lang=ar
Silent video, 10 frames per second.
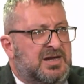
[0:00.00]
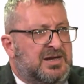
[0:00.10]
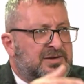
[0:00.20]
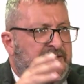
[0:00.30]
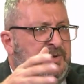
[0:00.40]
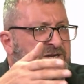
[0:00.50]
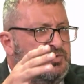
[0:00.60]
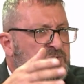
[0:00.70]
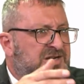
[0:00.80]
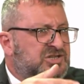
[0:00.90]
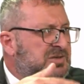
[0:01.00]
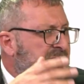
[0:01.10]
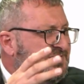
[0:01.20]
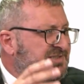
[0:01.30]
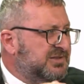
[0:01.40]
آه، ابعدوها عشان
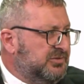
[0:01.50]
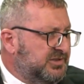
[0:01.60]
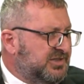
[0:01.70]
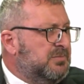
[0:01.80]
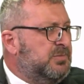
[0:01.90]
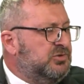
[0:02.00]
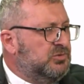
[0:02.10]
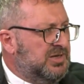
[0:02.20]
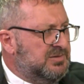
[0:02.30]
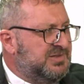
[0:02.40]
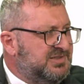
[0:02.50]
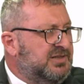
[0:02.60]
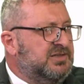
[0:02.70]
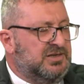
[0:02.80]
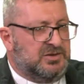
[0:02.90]
ما تصير يتعبدوا لها
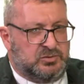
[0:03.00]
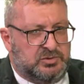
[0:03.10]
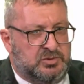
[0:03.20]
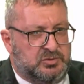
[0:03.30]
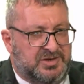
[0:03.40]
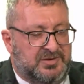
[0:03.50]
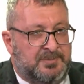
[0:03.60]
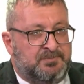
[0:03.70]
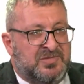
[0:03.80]
المسيحيه او او كذا